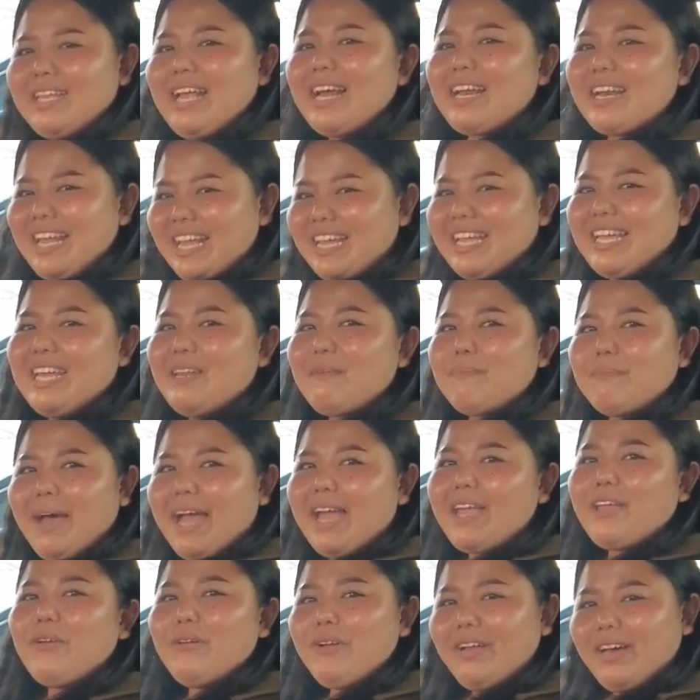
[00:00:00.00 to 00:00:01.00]
ยังได้กลิ่นให
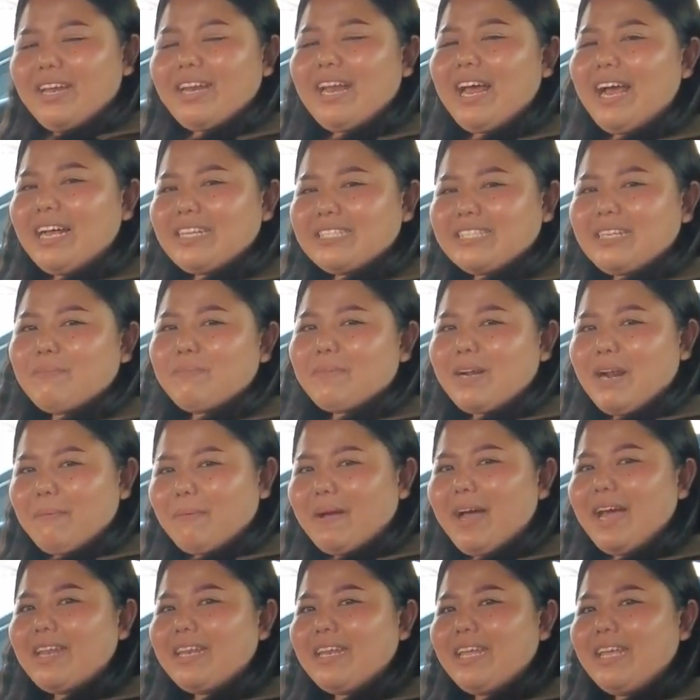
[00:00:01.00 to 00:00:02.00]
ม่อยู่เลยนะคะสำหรับ
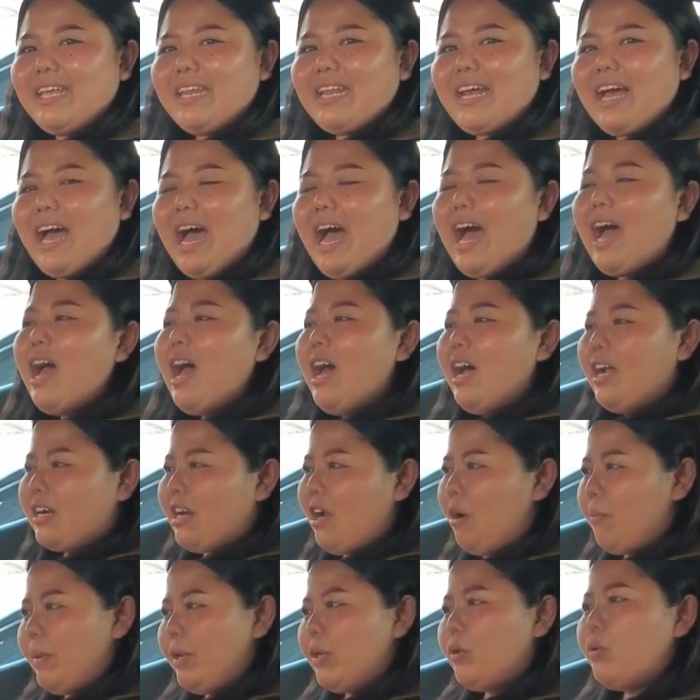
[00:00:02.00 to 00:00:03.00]
คันนี้นะคะ
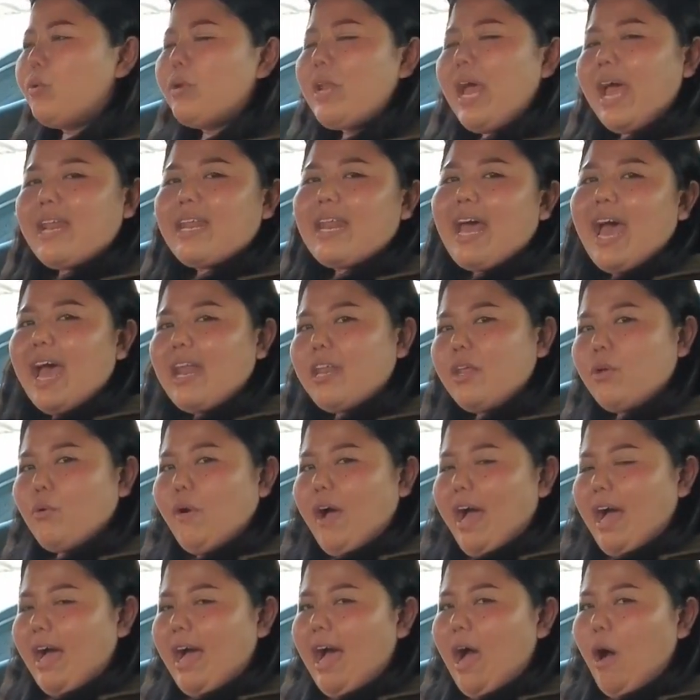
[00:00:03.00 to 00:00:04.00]
เราไปดูด้านหน้าดี
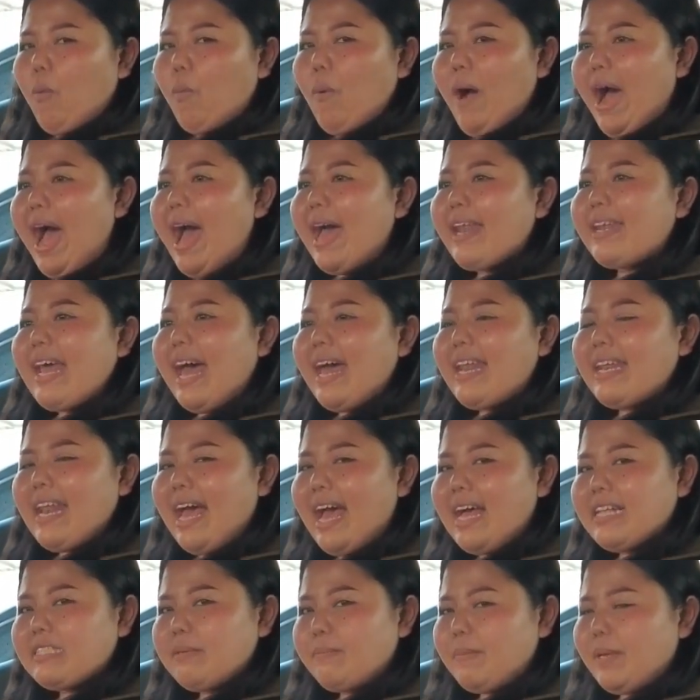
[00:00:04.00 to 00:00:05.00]
กว่าค่ะ ว่าด้านห
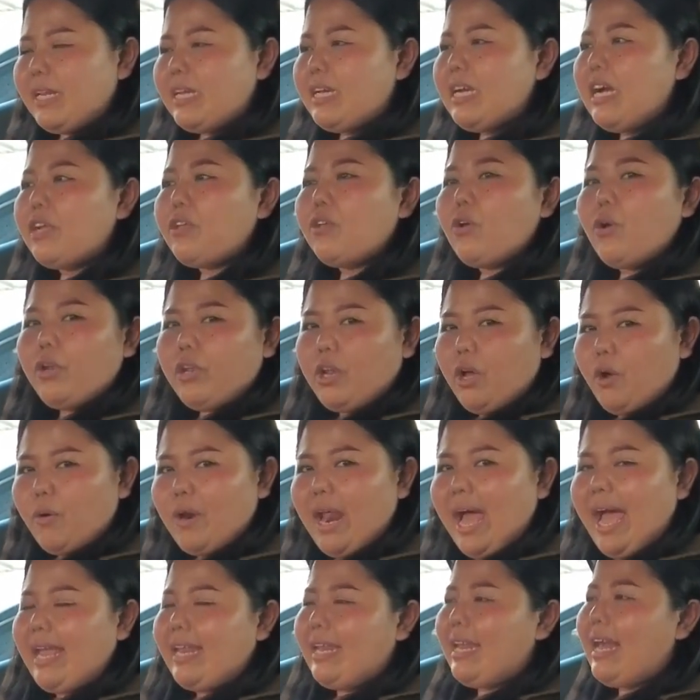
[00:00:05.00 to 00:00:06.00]
น้าจะเป็นเครื่องยนต์เท่า
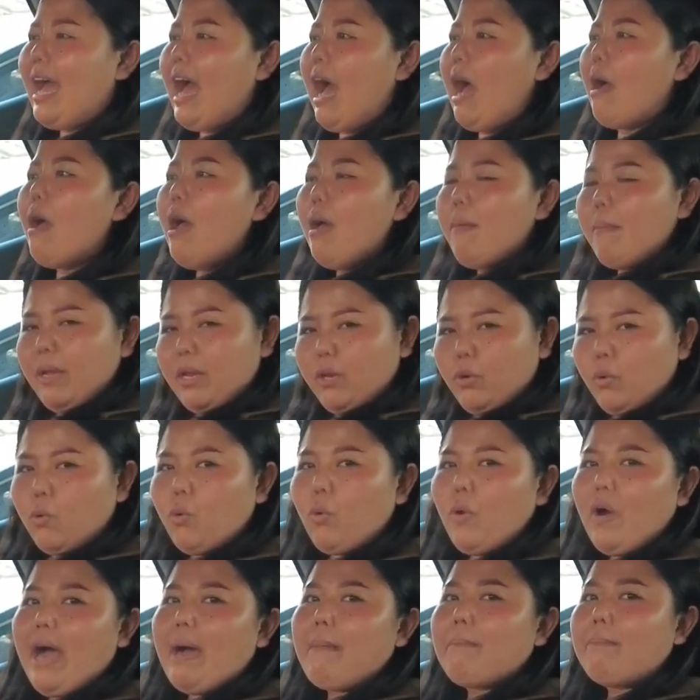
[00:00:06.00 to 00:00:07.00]
ไหร่นะคะ ไปดู
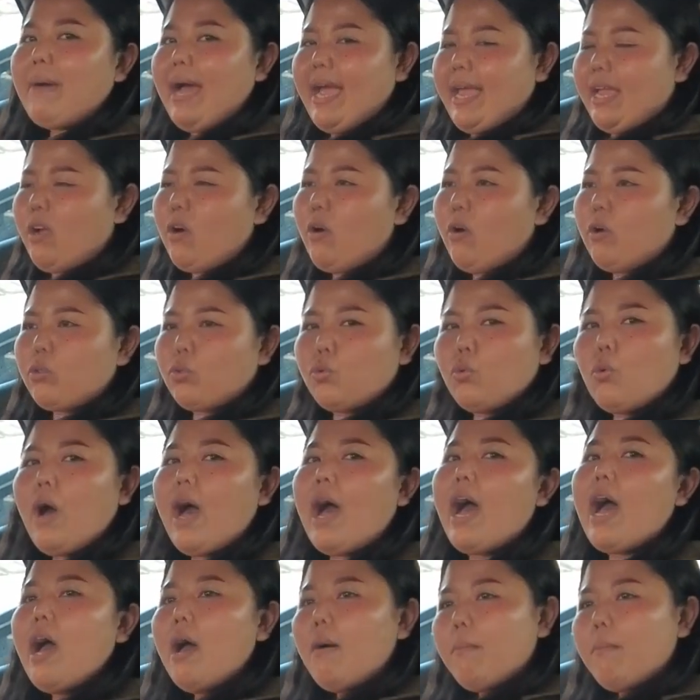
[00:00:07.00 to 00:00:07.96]
ความใหม่ของตัว